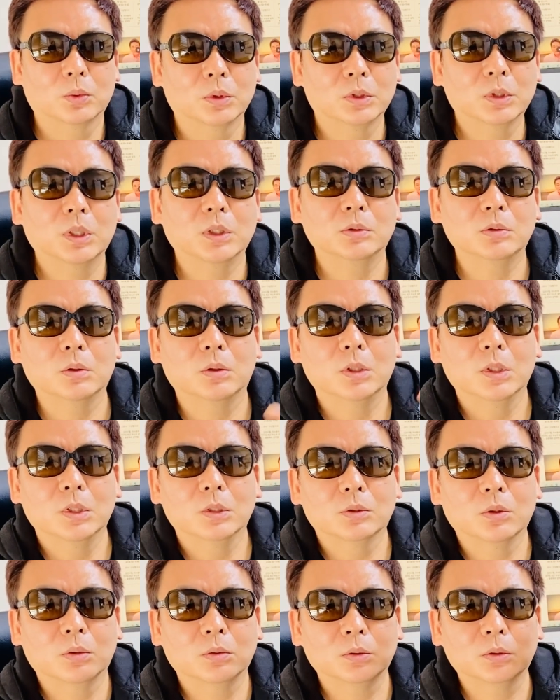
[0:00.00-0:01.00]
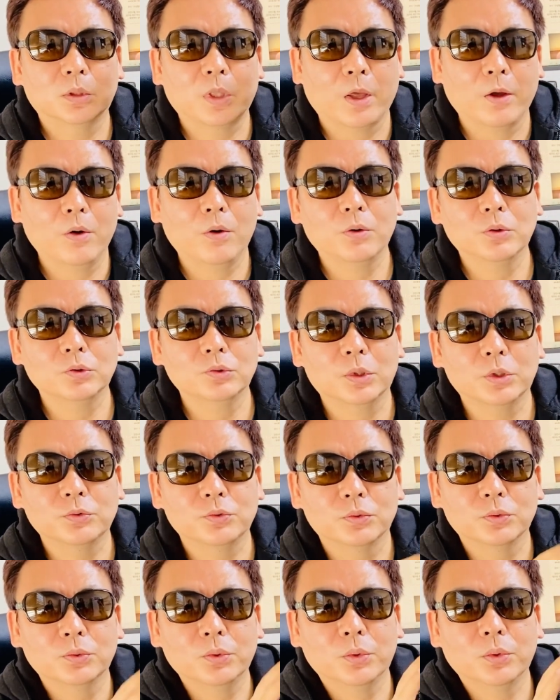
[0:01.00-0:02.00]
그래서 저는 대형주와
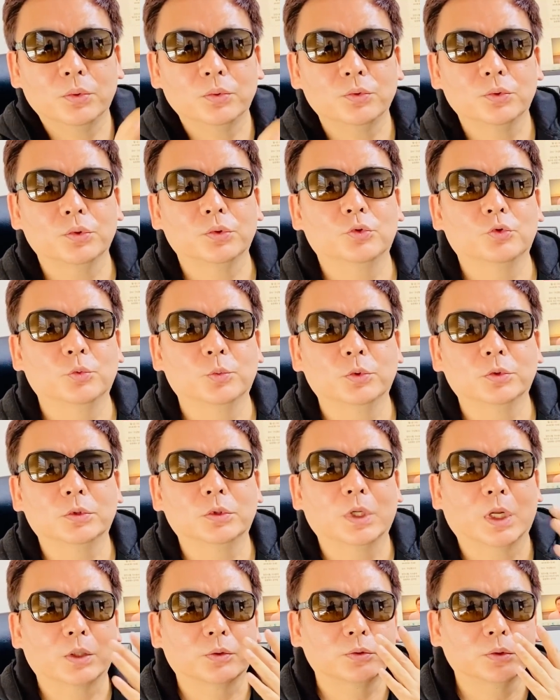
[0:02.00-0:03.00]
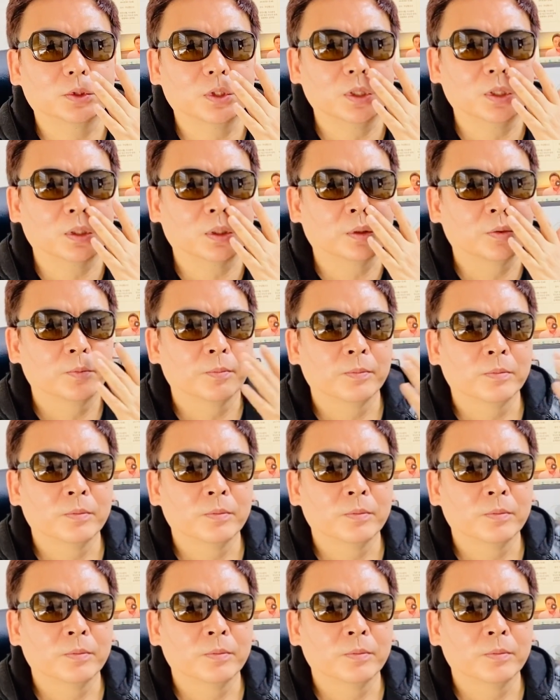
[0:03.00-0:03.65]
중소형주의 구분을 나눌 때